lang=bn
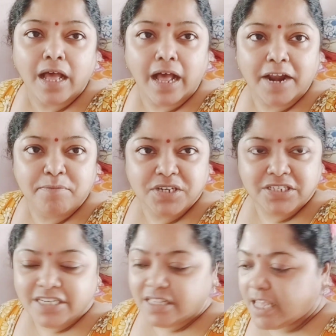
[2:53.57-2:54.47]
আর
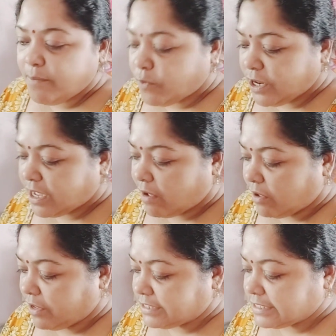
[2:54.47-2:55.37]
মিষ্টি দিয়ে মুড়ি
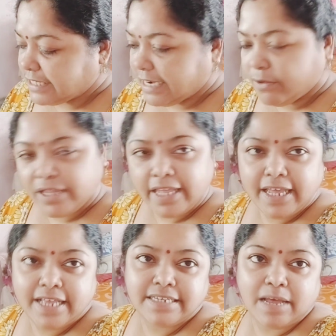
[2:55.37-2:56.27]
খাওয়া হয়েছে ছেলেও তাই
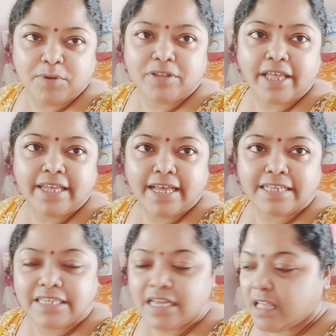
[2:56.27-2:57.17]
খেয়েছে আমিও তাই
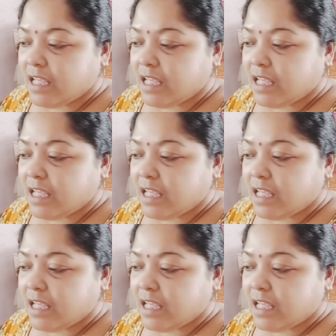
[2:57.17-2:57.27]
খেয়েছি